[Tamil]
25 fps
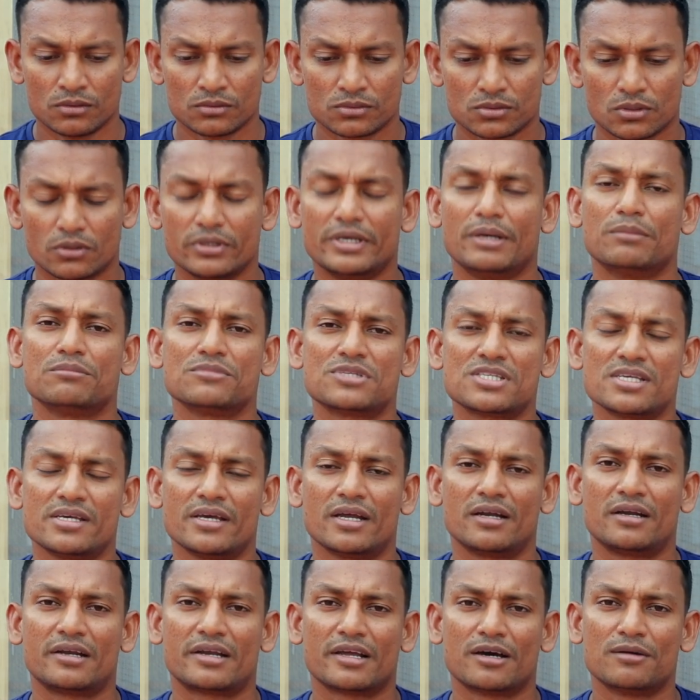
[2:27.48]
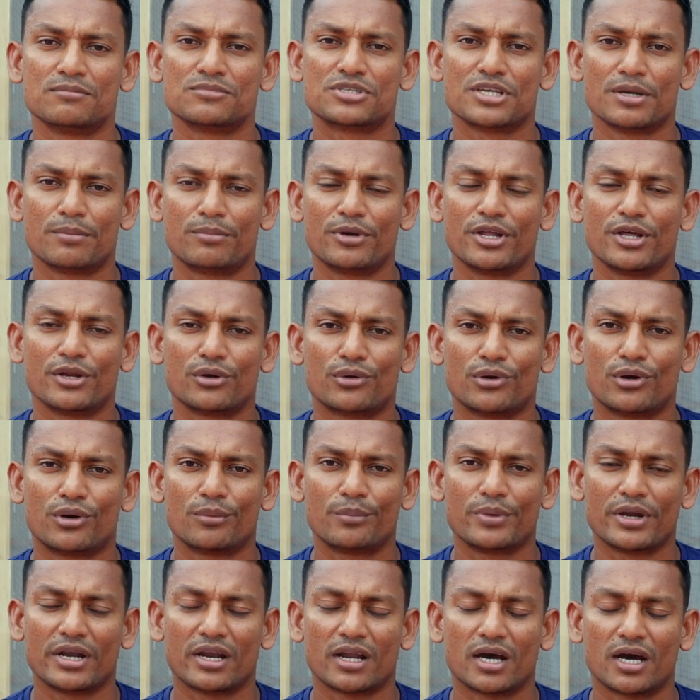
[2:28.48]
ஸோ எம்சிஎன் டேர்ம்ஸ் எப்படி இருக்கும்
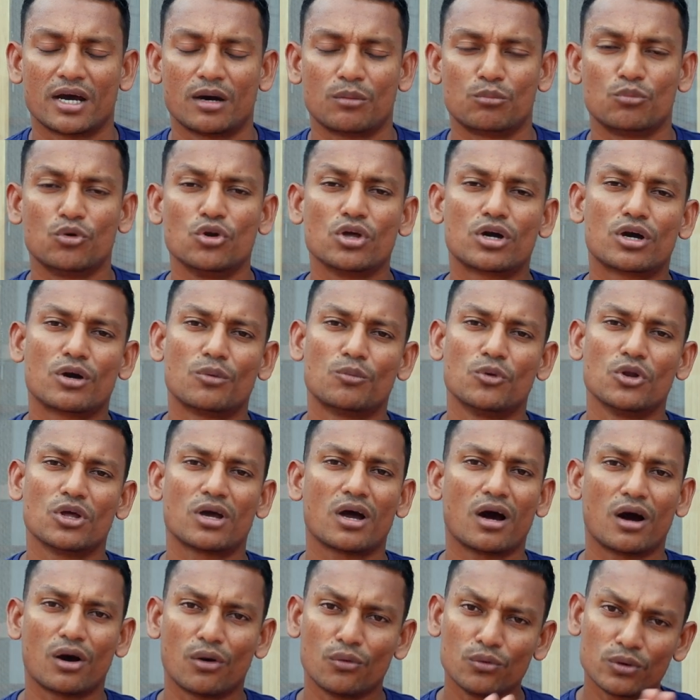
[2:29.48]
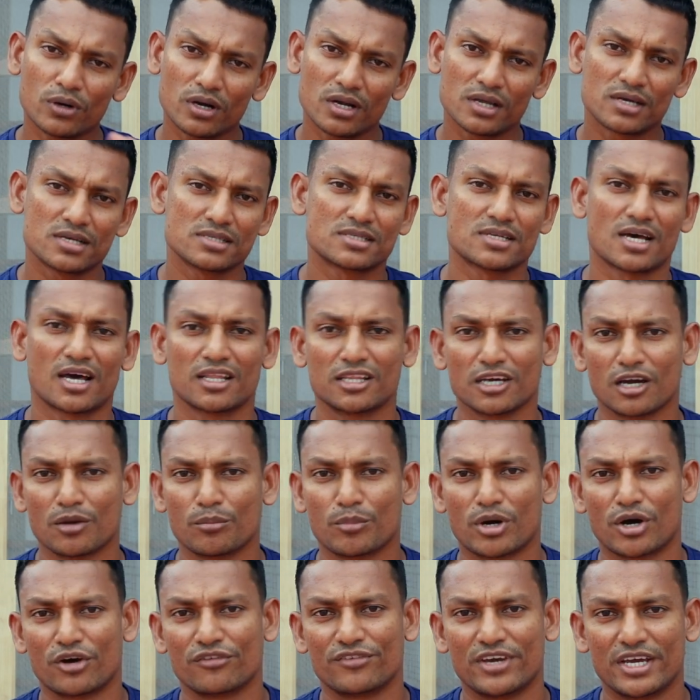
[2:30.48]
அப்படின்னா முழுக்க முழுக்க அவங்களுக்கு
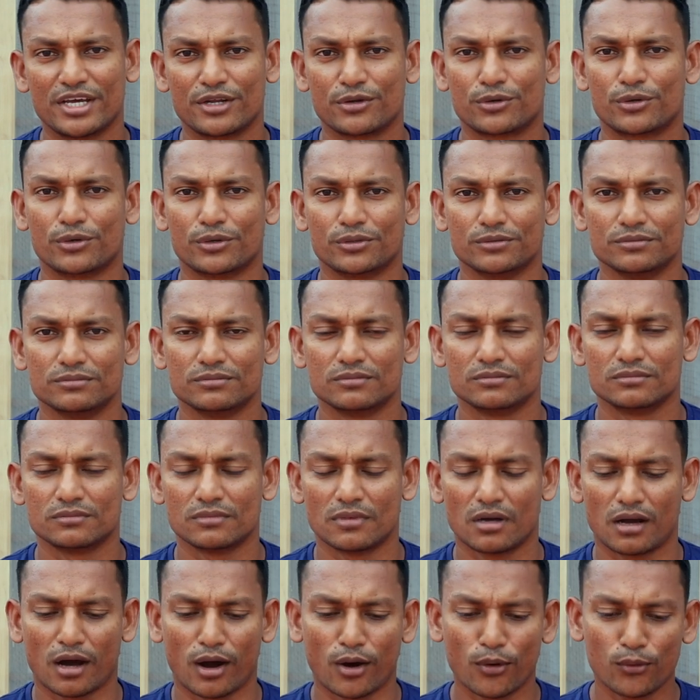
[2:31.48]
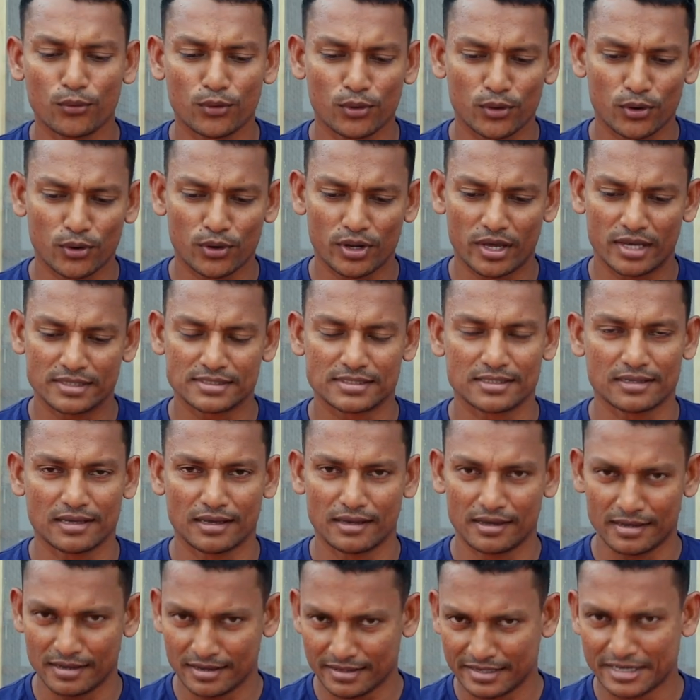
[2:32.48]
சாதகமாகவே இருக்கும் அவங்களோட
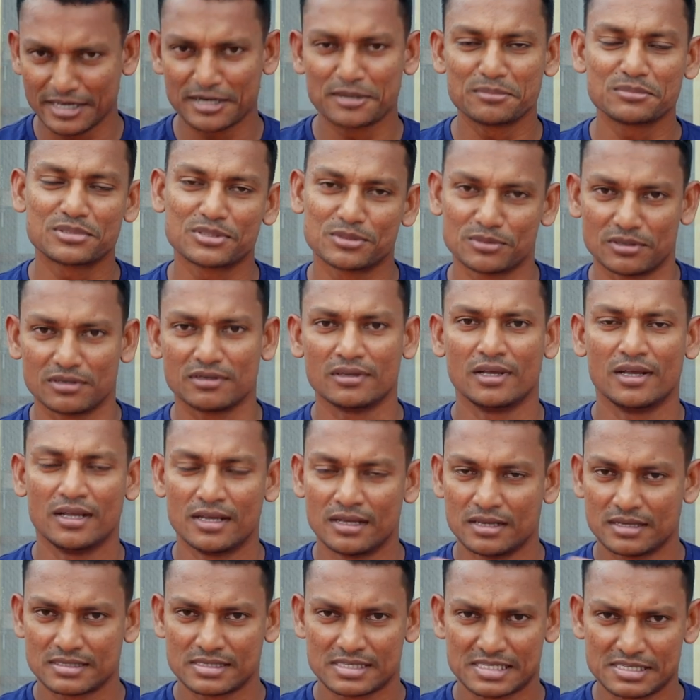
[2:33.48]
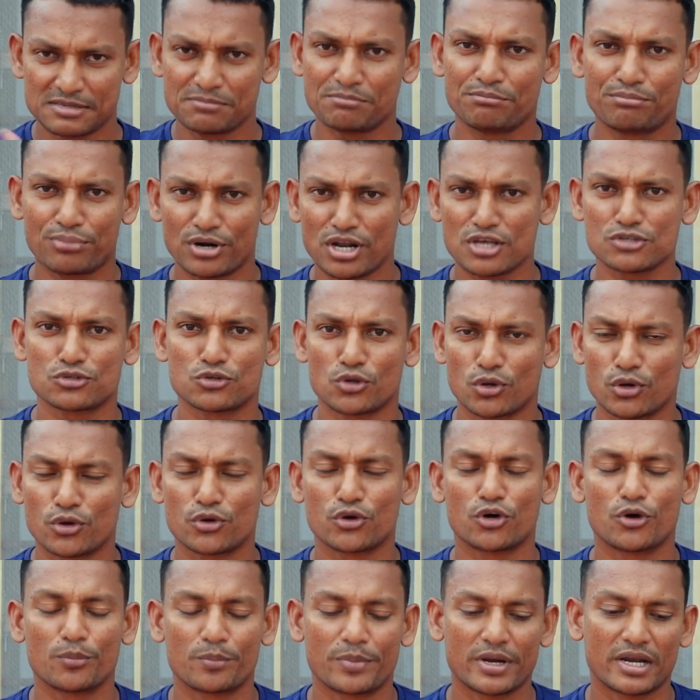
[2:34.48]
டேர்ம்ஸ் சிம்பிளாக
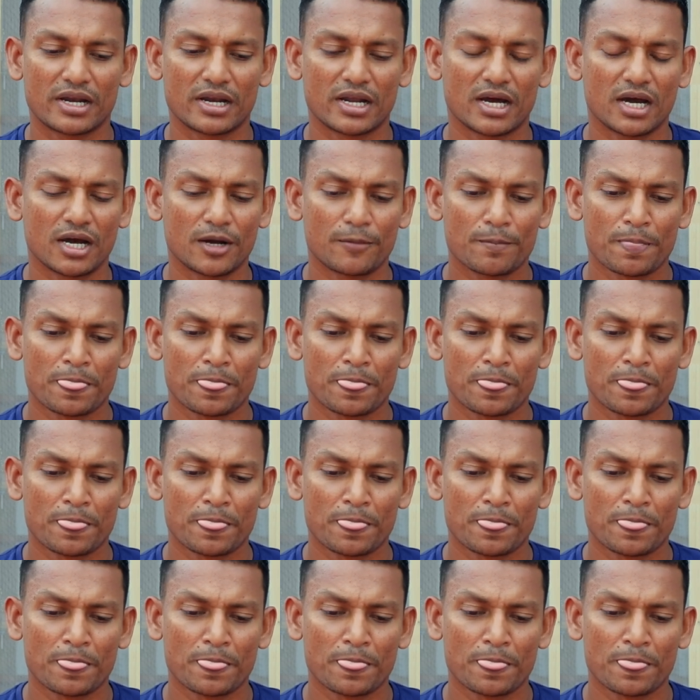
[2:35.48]
சொல்லணும் அப்படின்னா